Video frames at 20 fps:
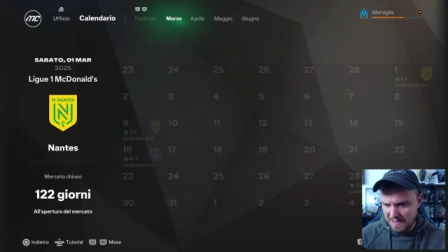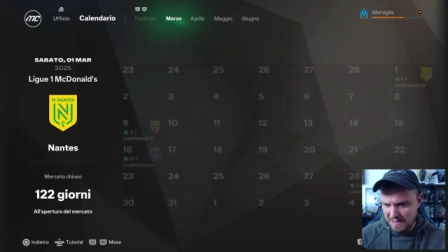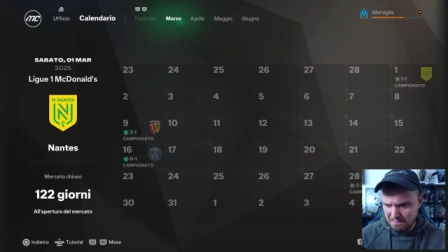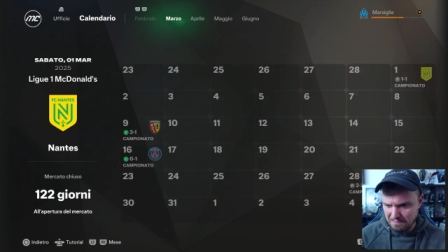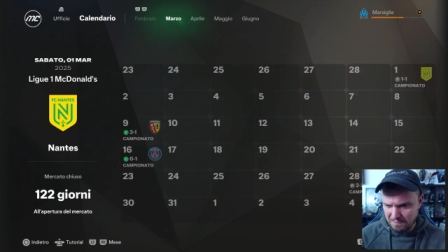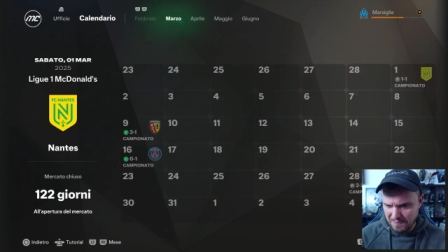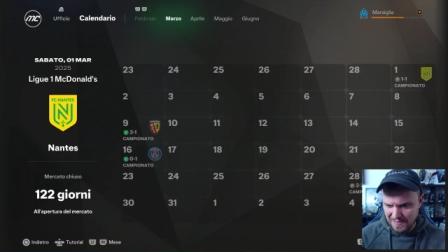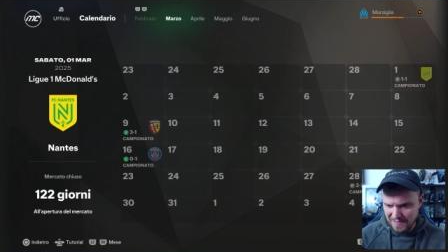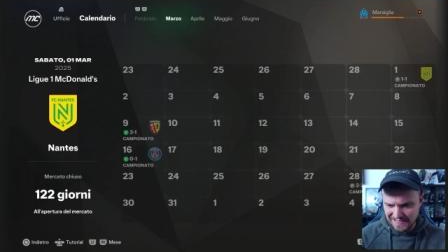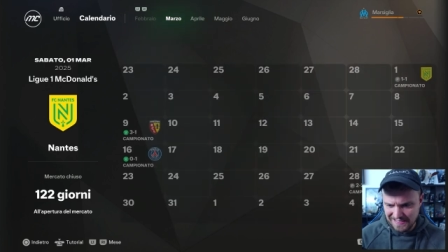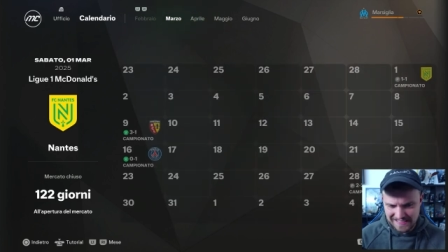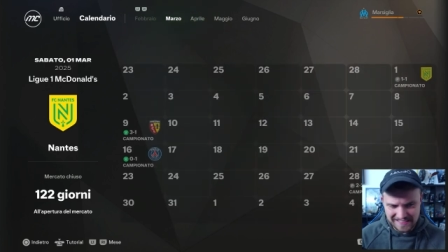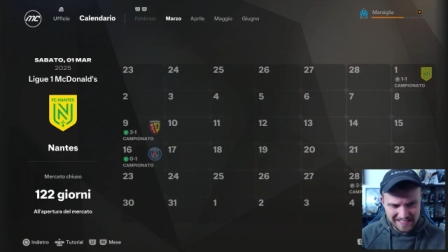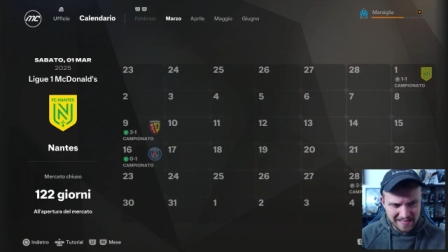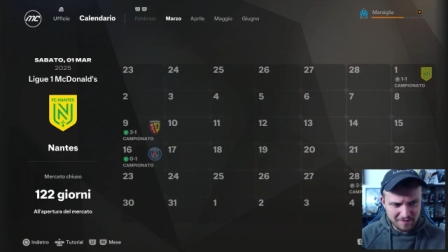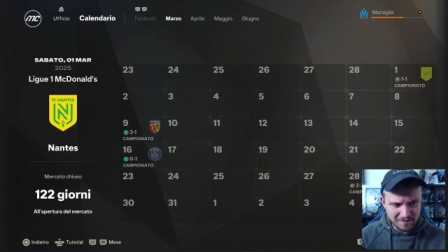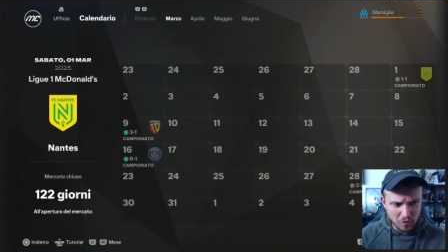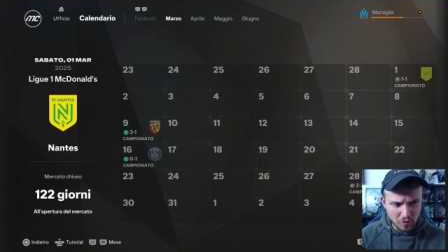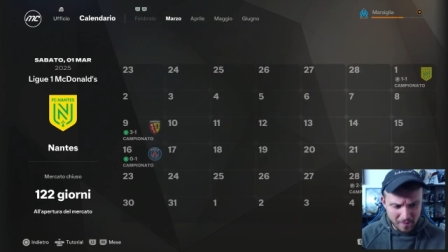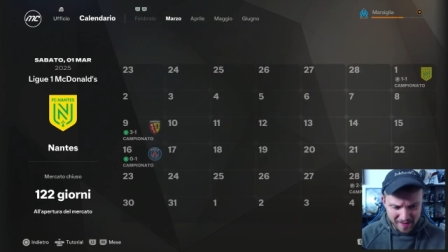
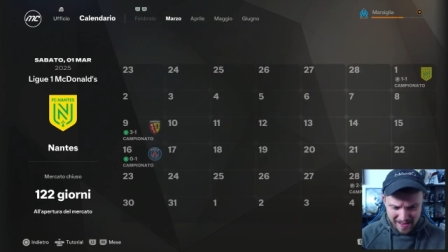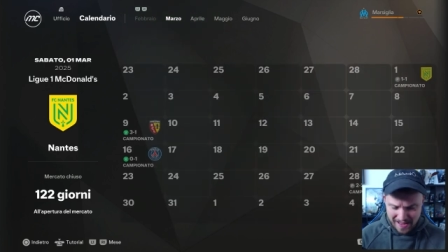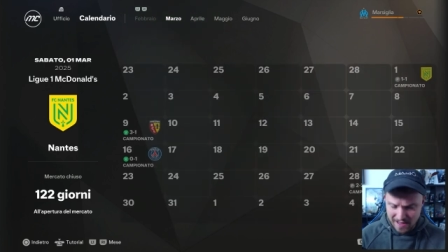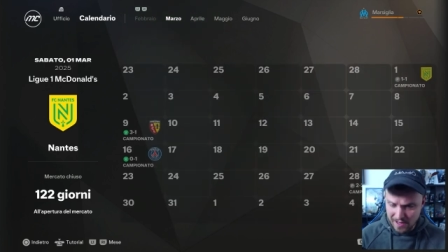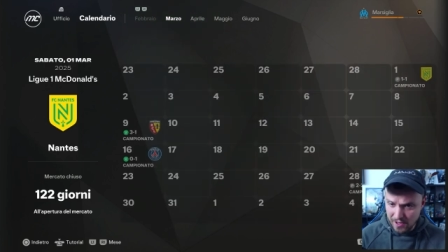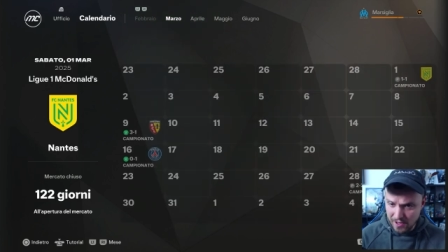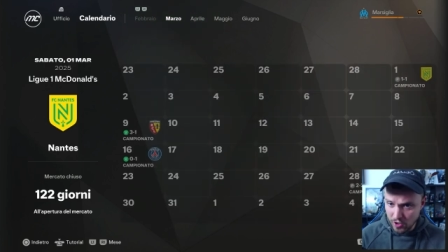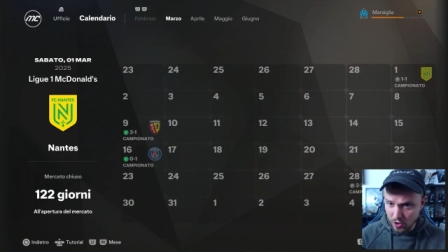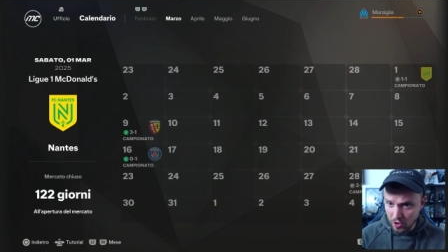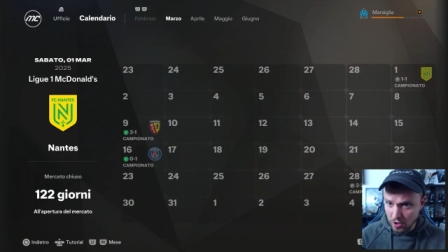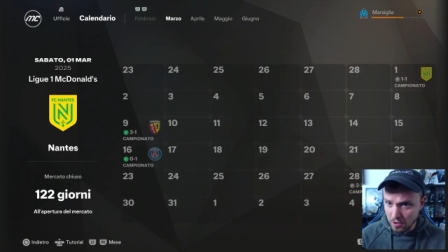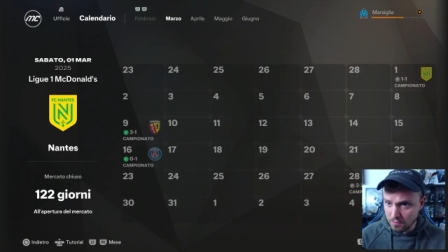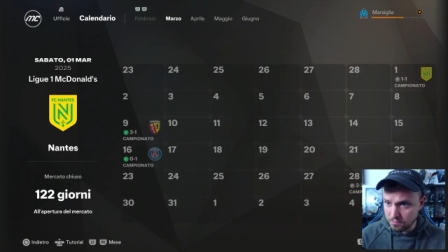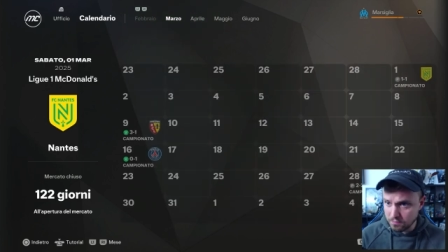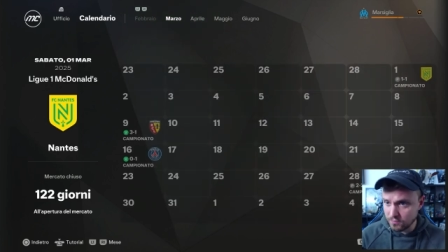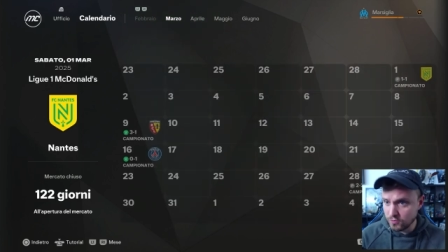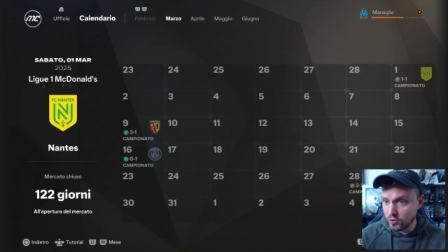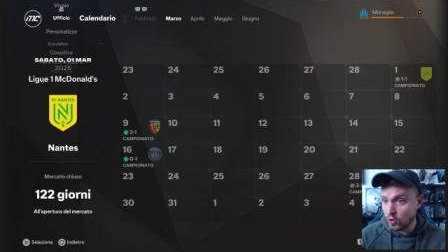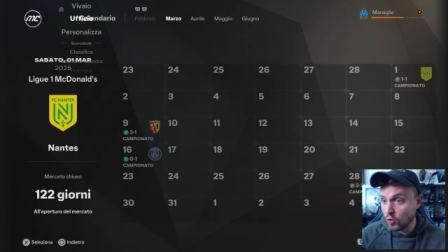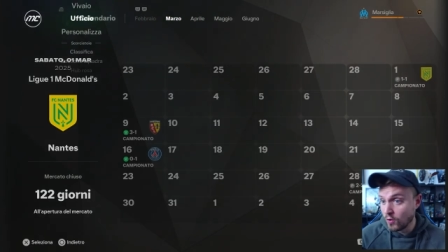Pensavo meglio,
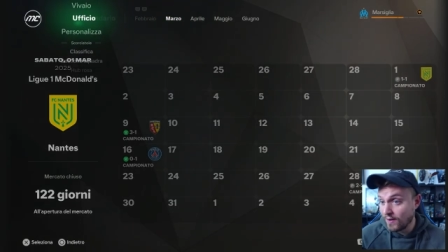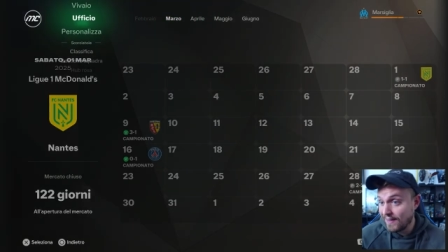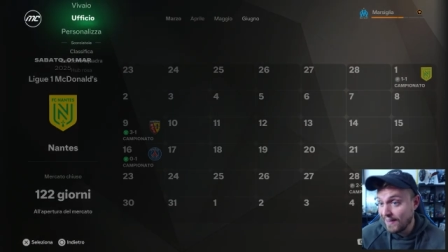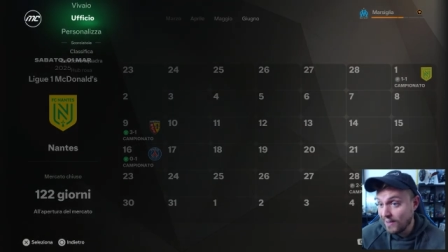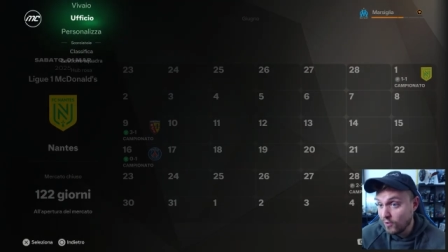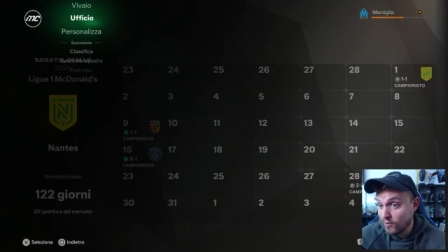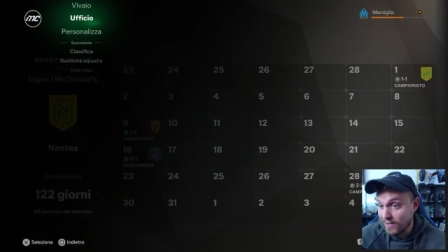non credo